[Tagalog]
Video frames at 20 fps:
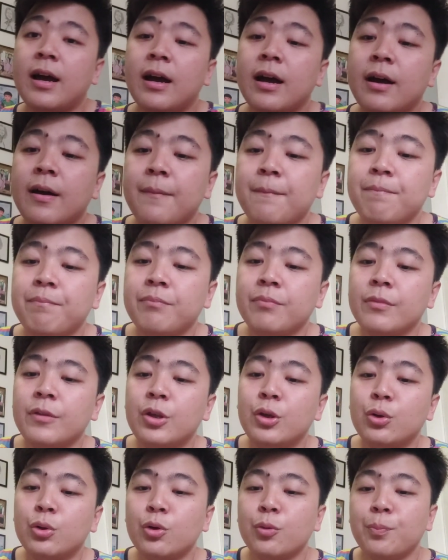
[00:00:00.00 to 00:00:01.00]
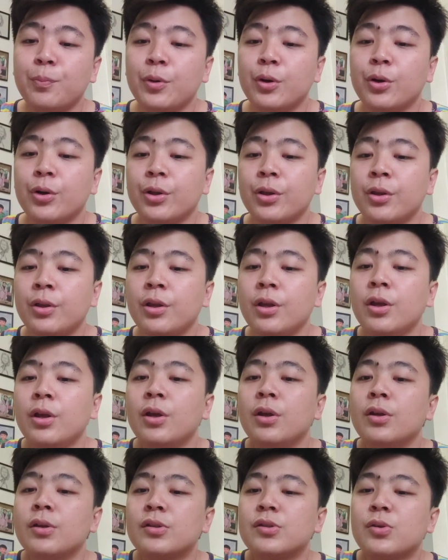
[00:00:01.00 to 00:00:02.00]
um, Europe yon
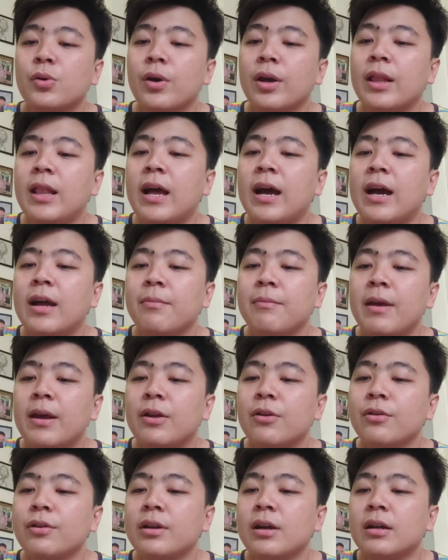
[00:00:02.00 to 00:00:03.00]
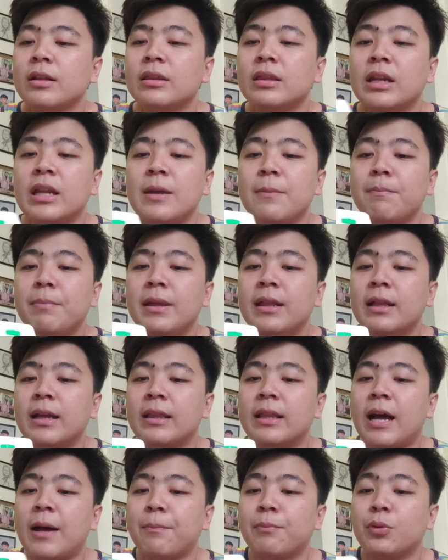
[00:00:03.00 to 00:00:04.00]
So, kailangan meron kang 3-pin
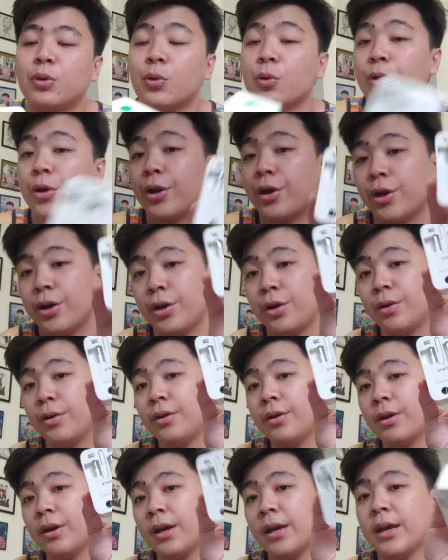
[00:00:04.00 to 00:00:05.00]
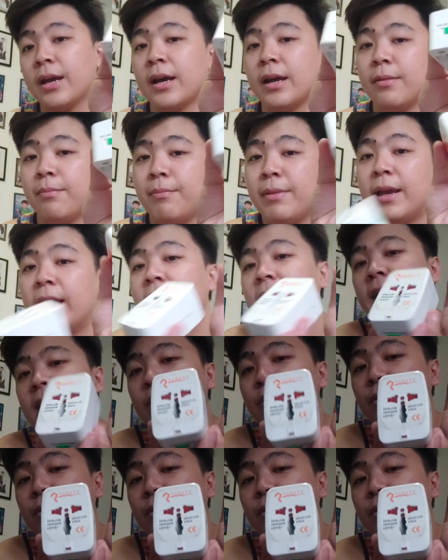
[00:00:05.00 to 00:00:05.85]
adapter. Ayan, bigay lang